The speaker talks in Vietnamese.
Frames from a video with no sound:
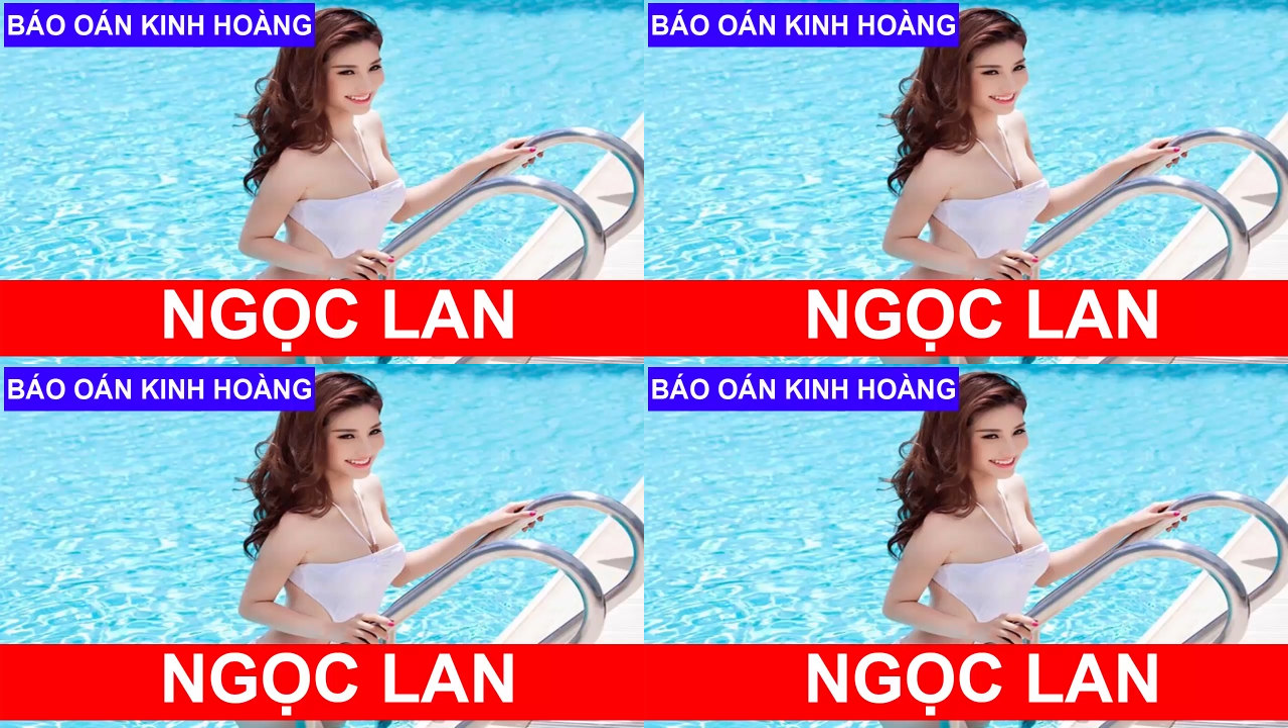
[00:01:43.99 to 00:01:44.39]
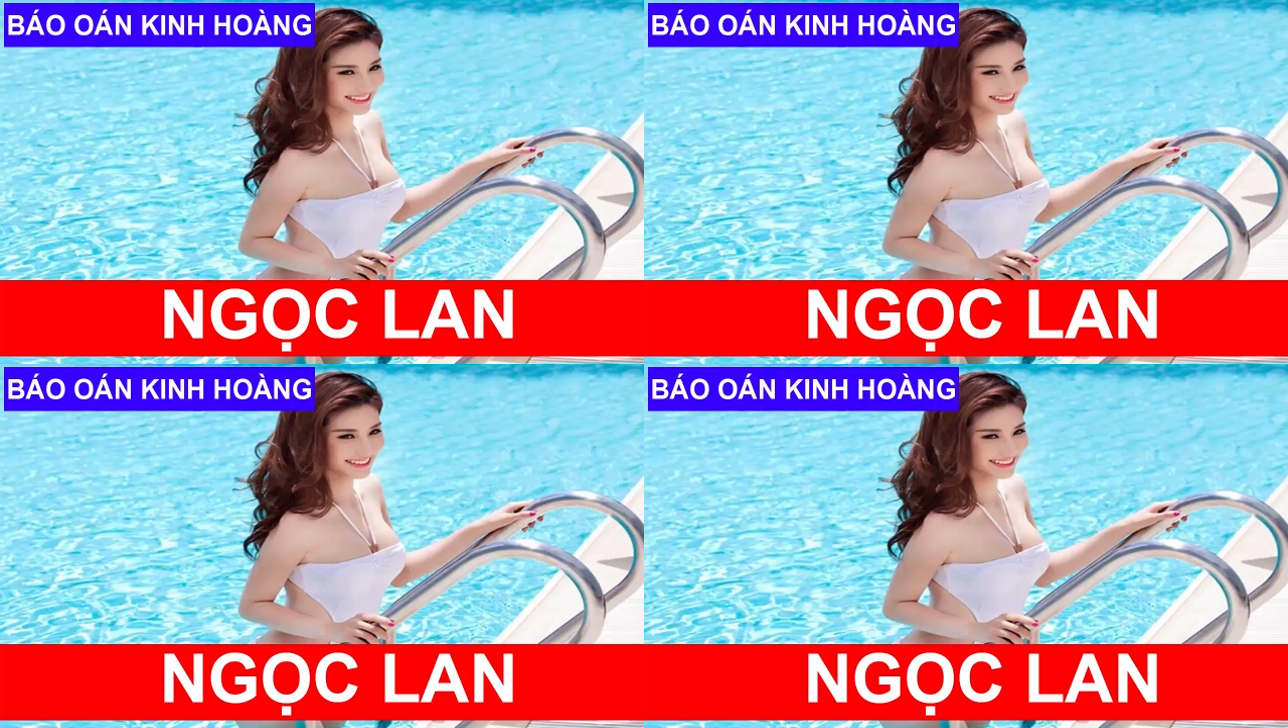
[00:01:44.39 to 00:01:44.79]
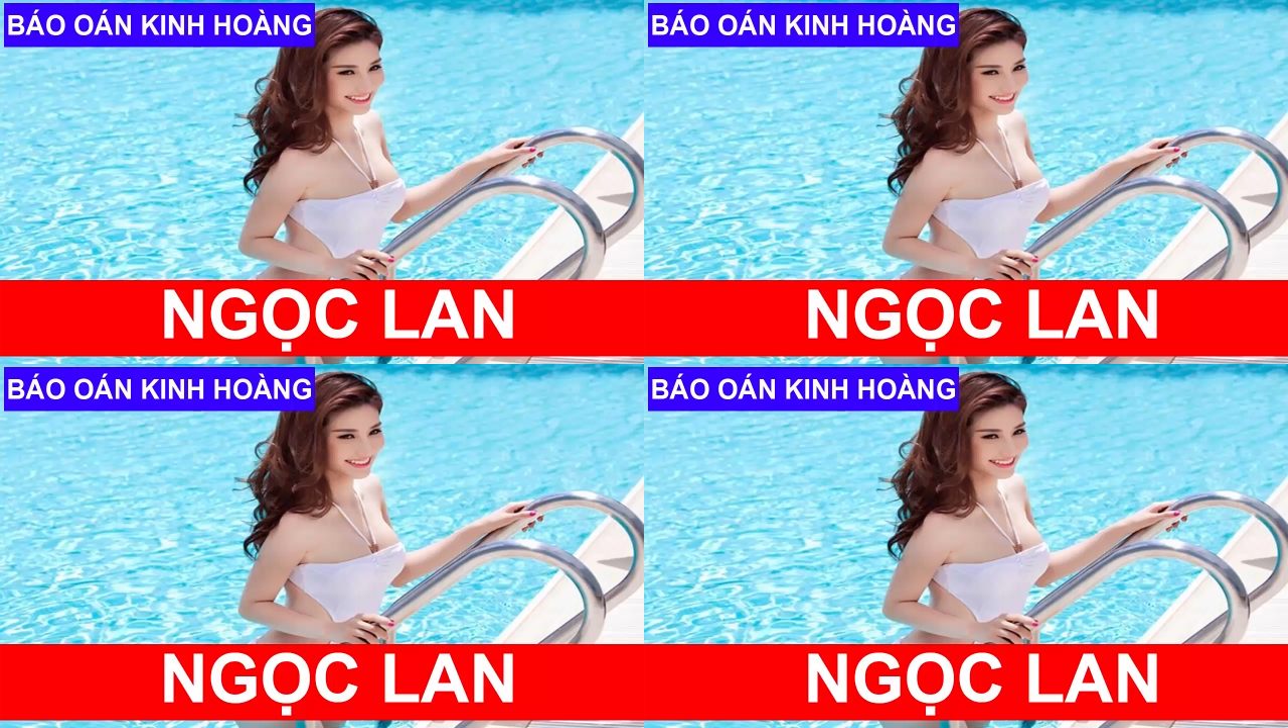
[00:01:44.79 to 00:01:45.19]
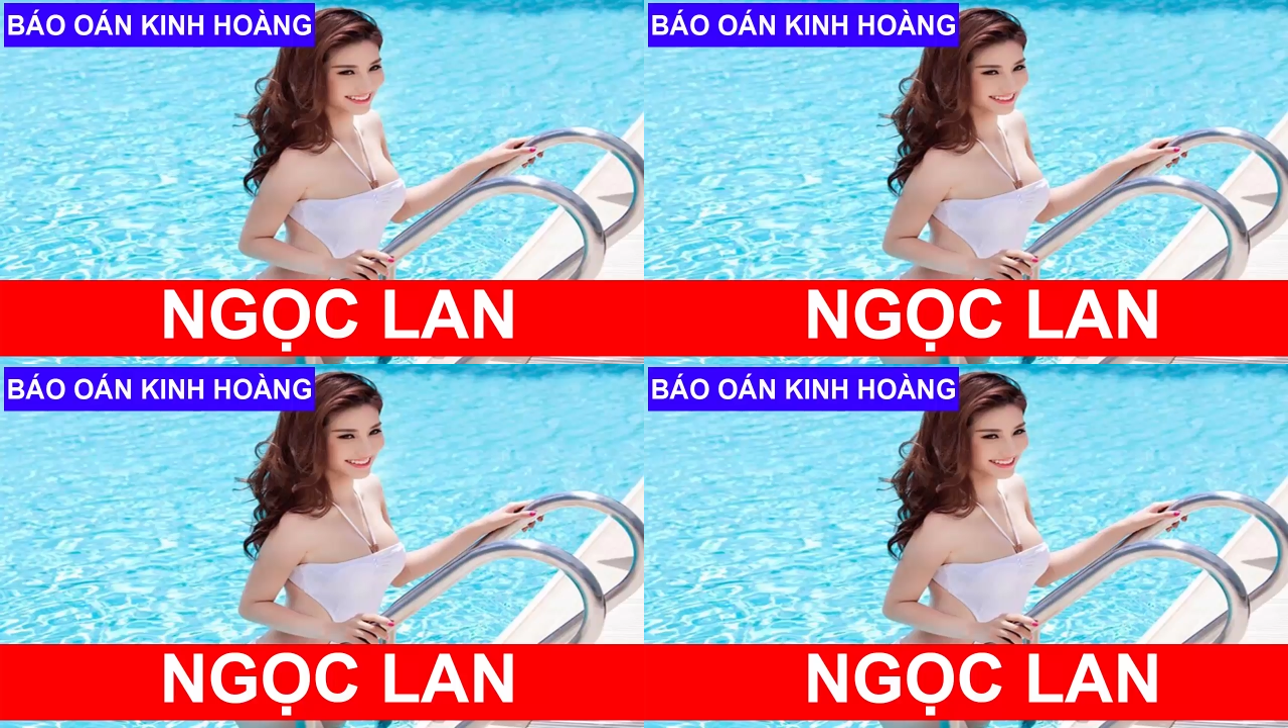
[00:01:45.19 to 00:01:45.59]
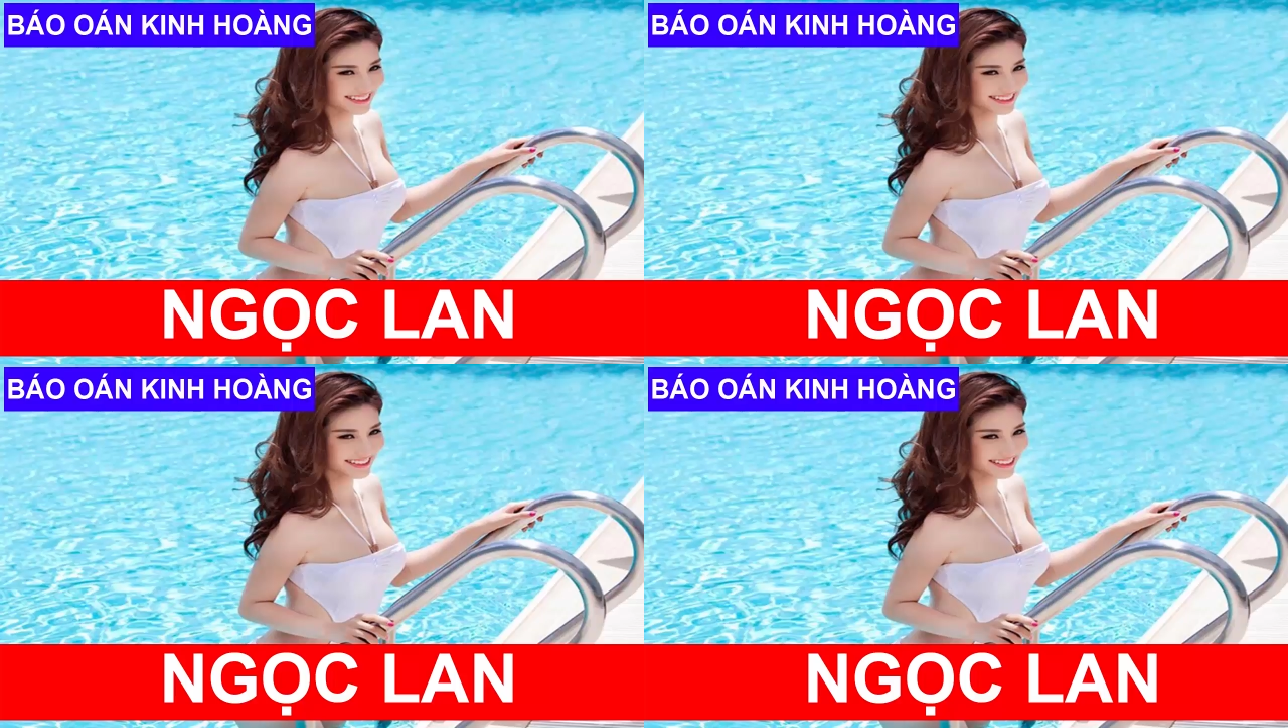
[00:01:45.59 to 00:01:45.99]
Chúng vừa có hiếu,
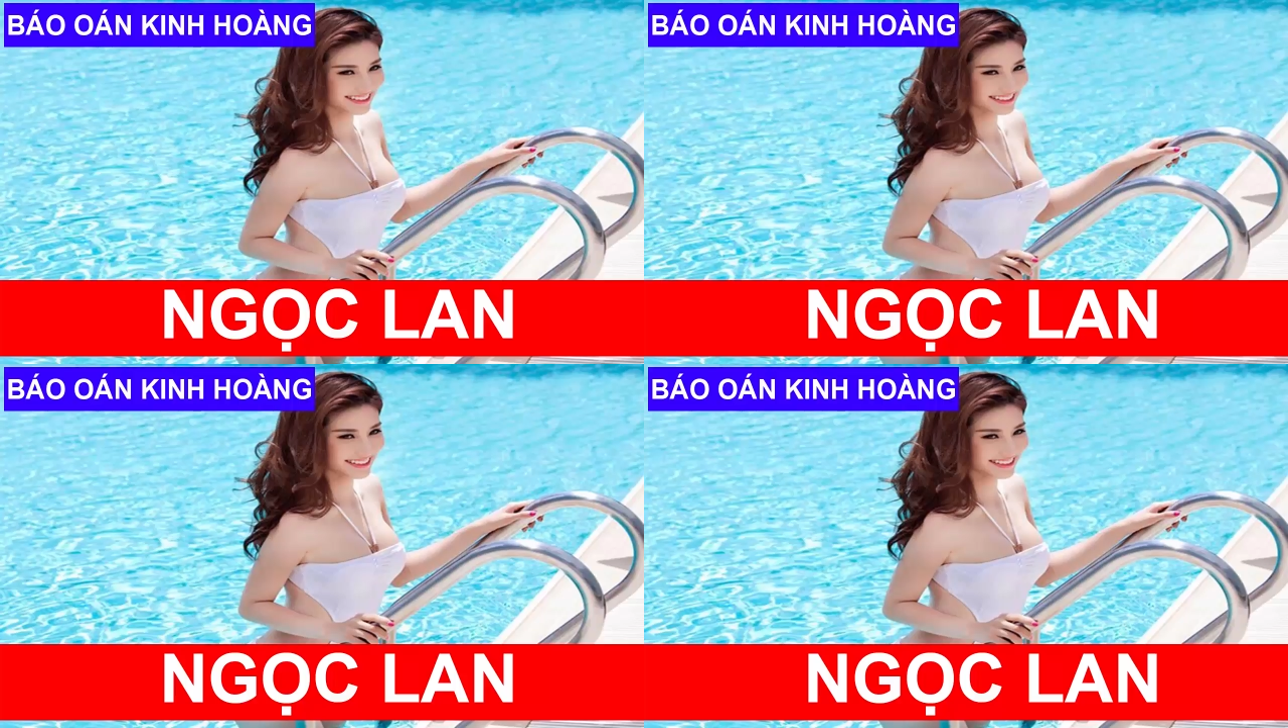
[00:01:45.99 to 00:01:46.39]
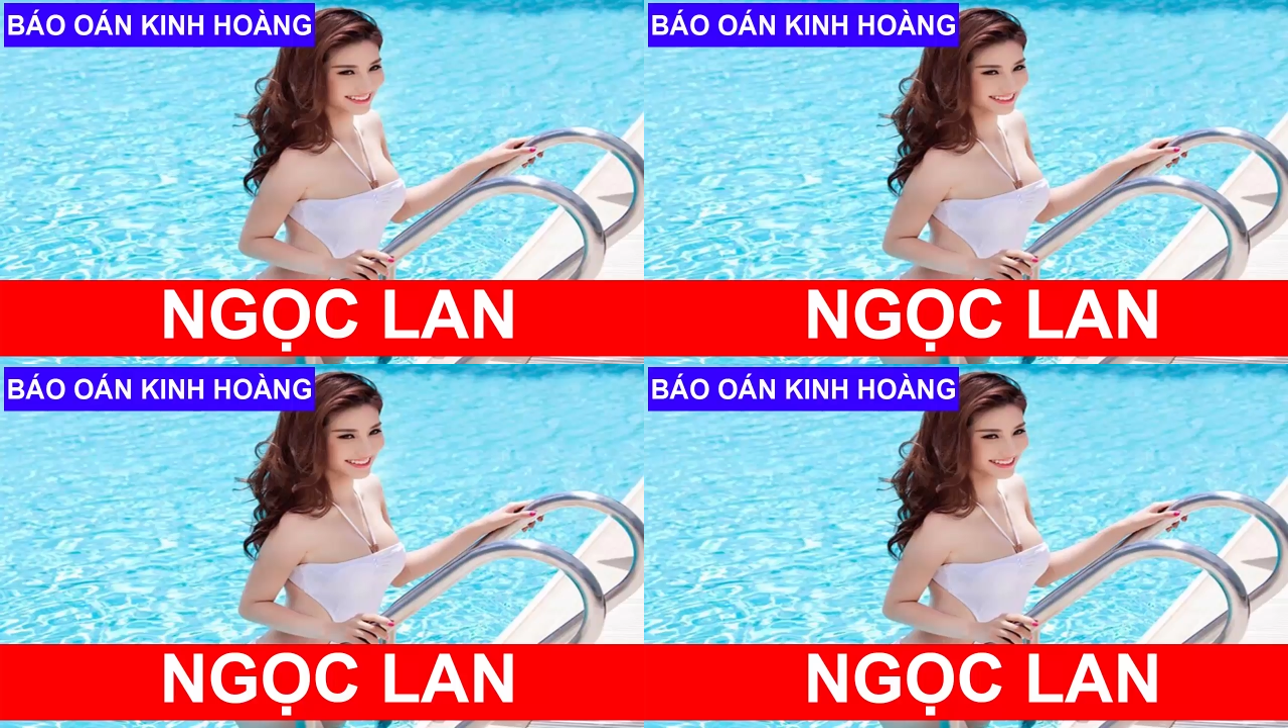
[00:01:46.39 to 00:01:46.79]
vừa có tài.